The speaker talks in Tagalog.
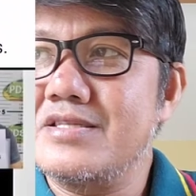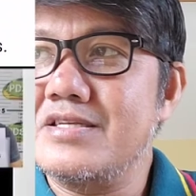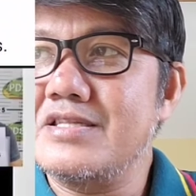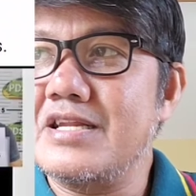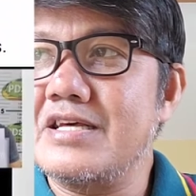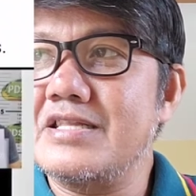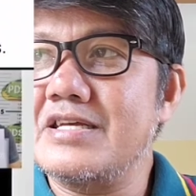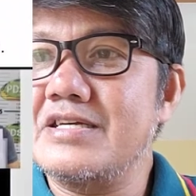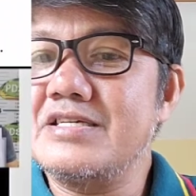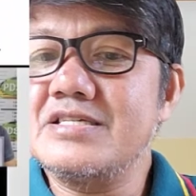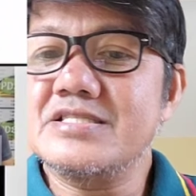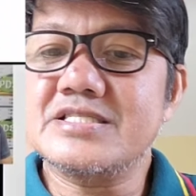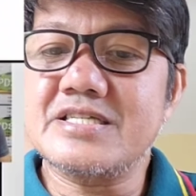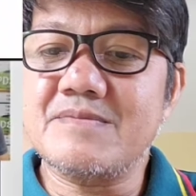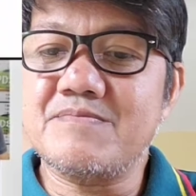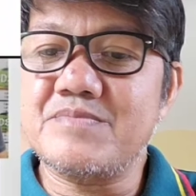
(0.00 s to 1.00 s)
Hindi nila
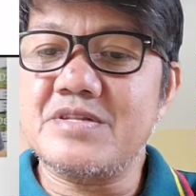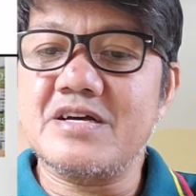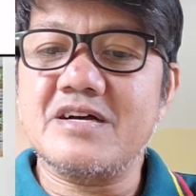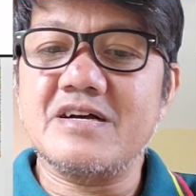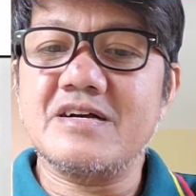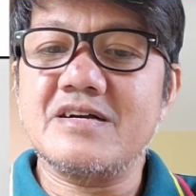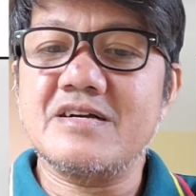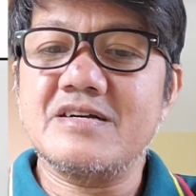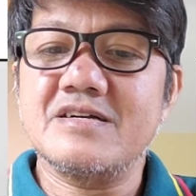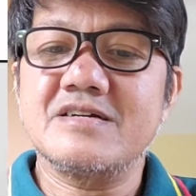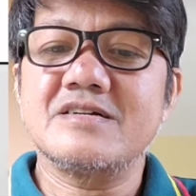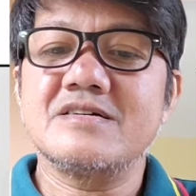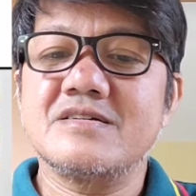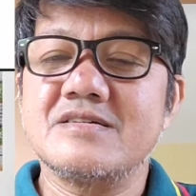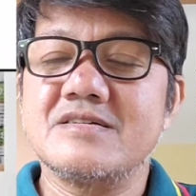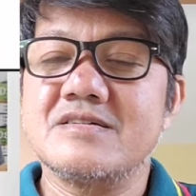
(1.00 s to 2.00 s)
naisip na
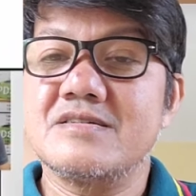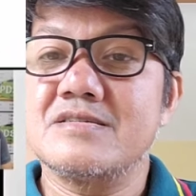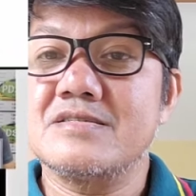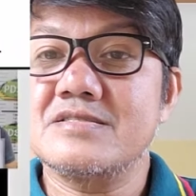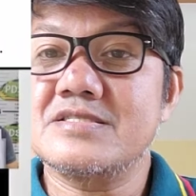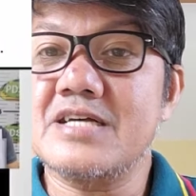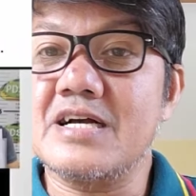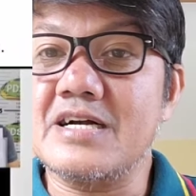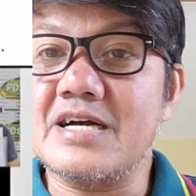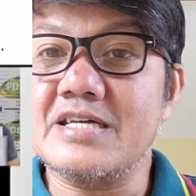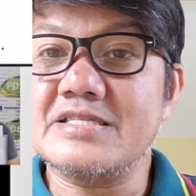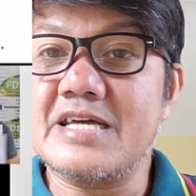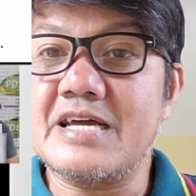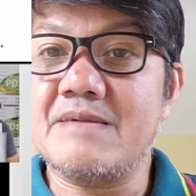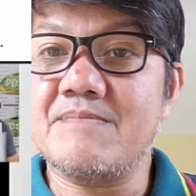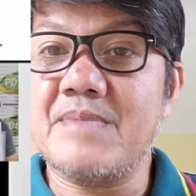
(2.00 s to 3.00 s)

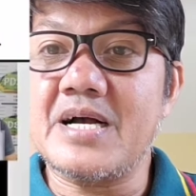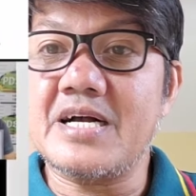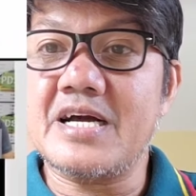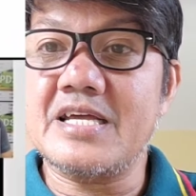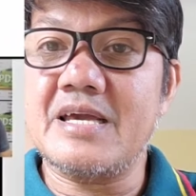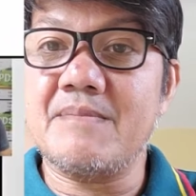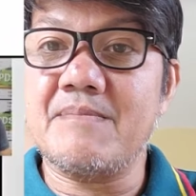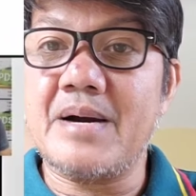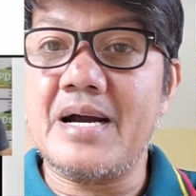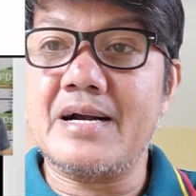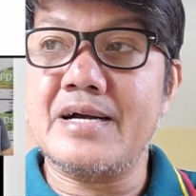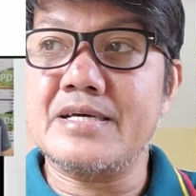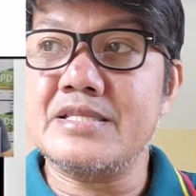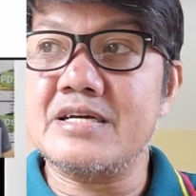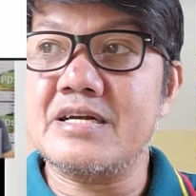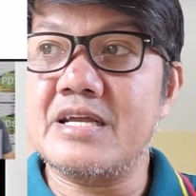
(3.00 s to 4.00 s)
sangkaterbang
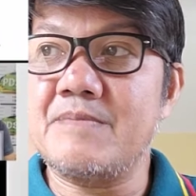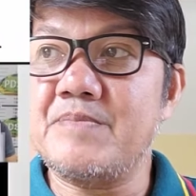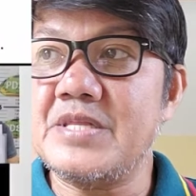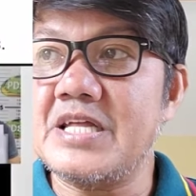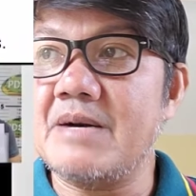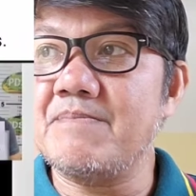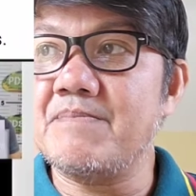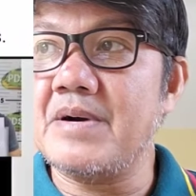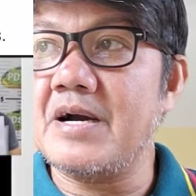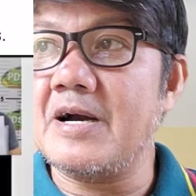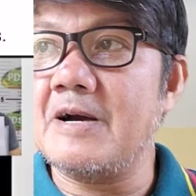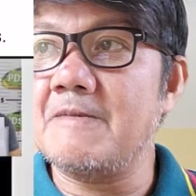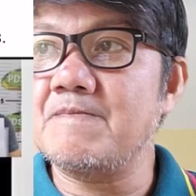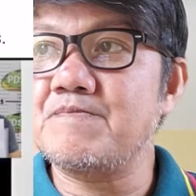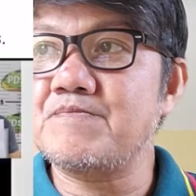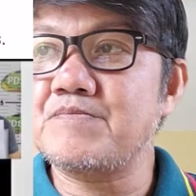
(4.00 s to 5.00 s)
kayabangan ang
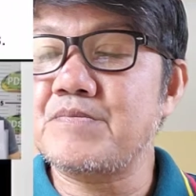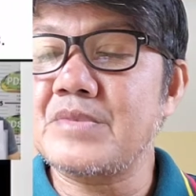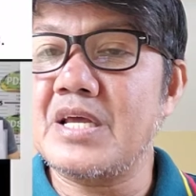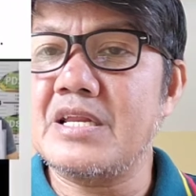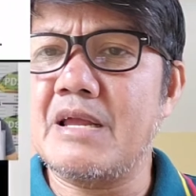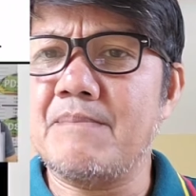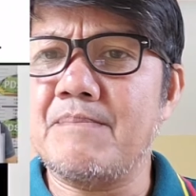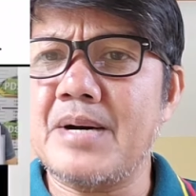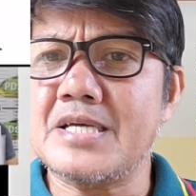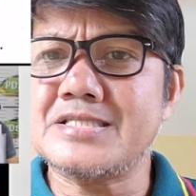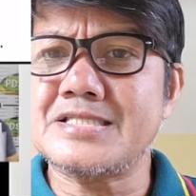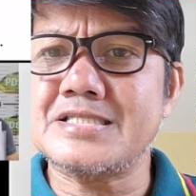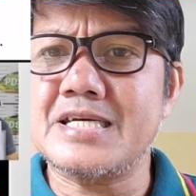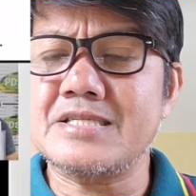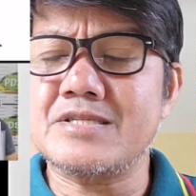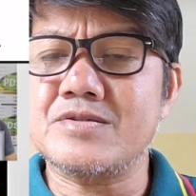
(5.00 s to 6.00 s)

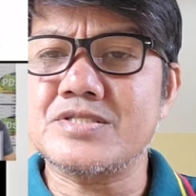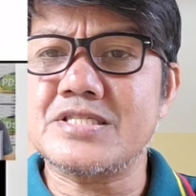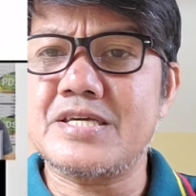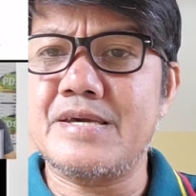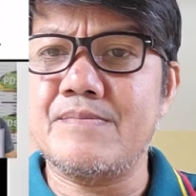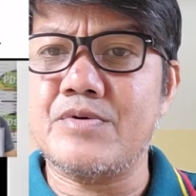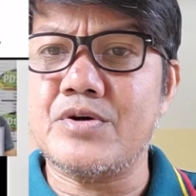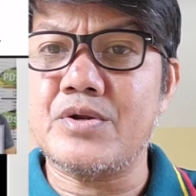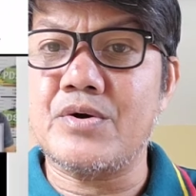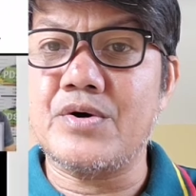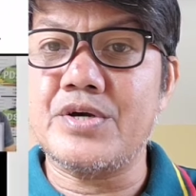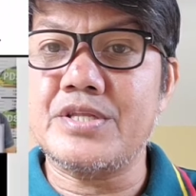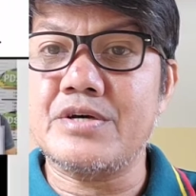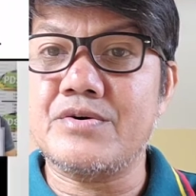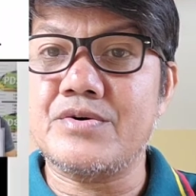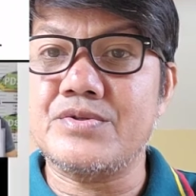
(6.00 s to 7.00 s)
ipinapalabas na itong si
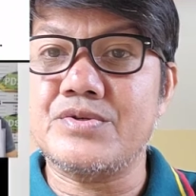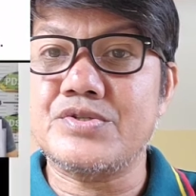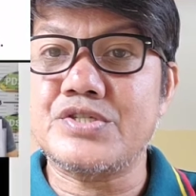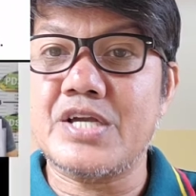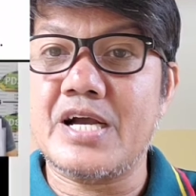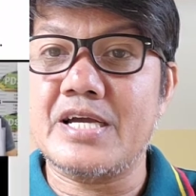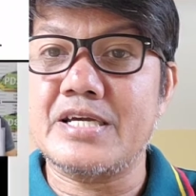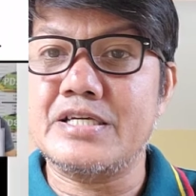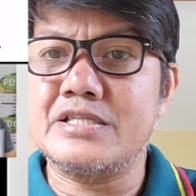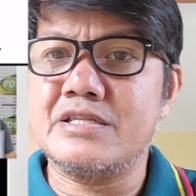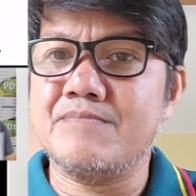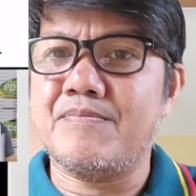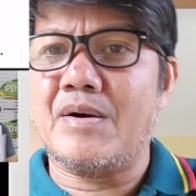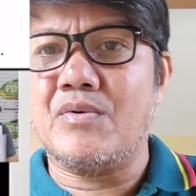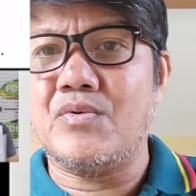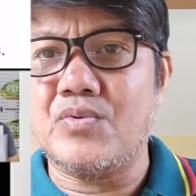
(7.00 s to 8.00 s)
Kibuloy na kung siya ay hindi
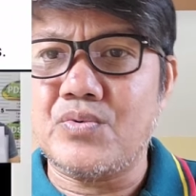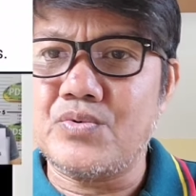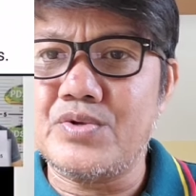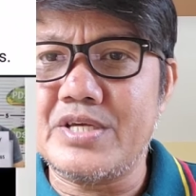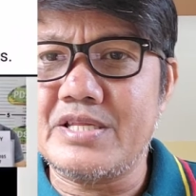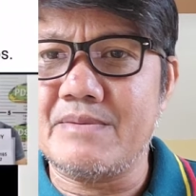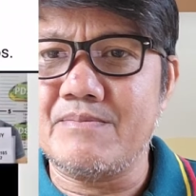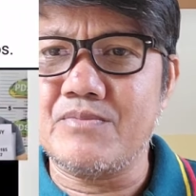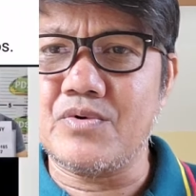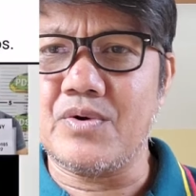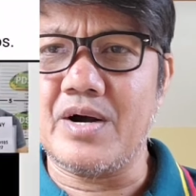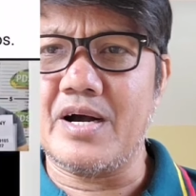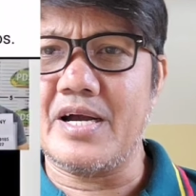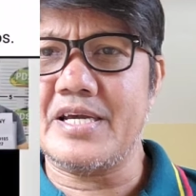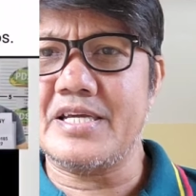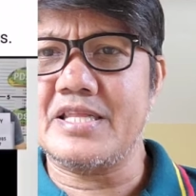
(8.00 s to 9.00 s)
pakuhuli ng
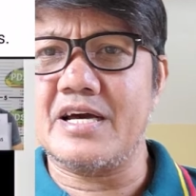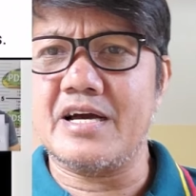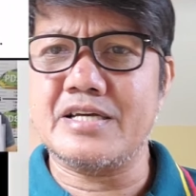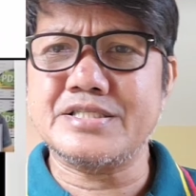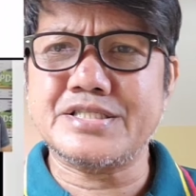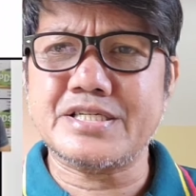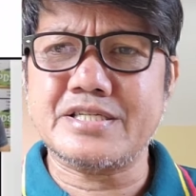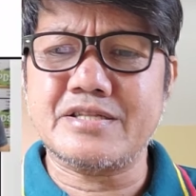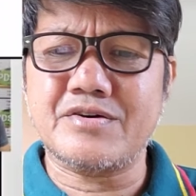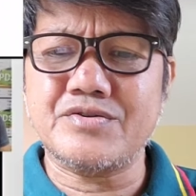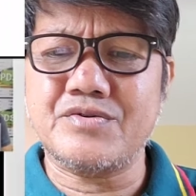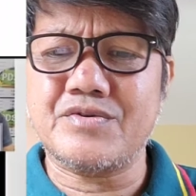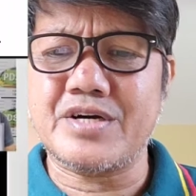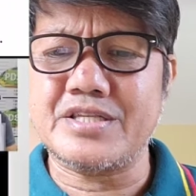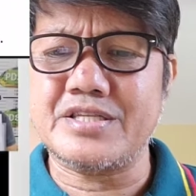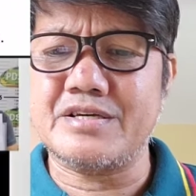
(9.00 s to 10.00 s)
buhay na andyan daw
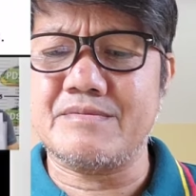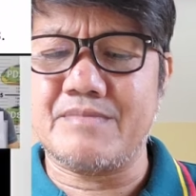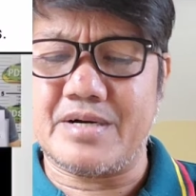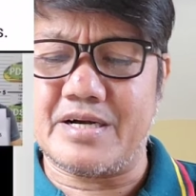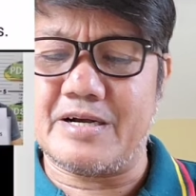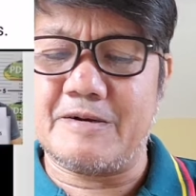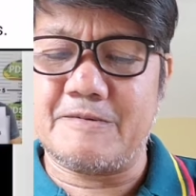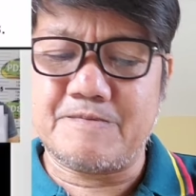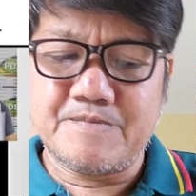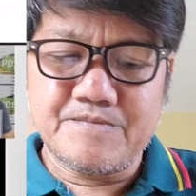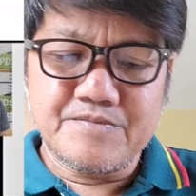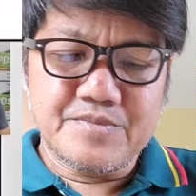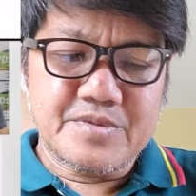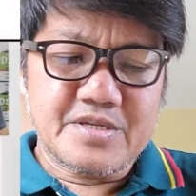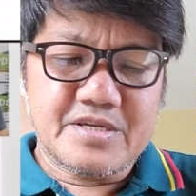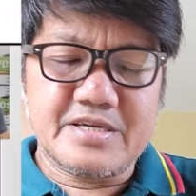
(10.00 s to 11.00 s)
yung kanyang mga
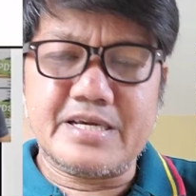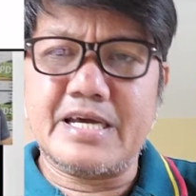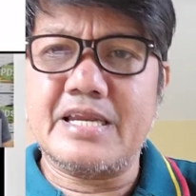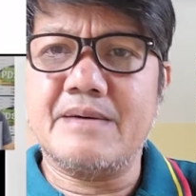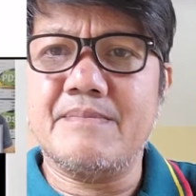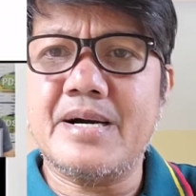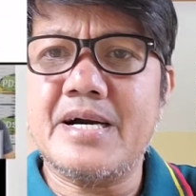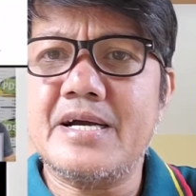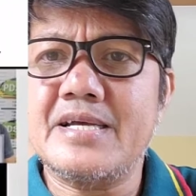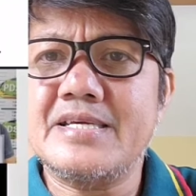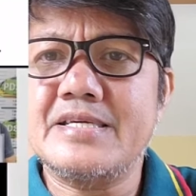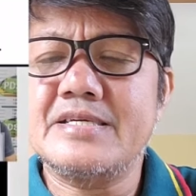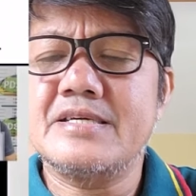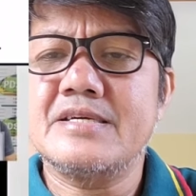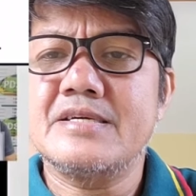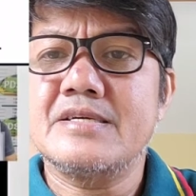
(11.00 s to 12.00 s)
galamay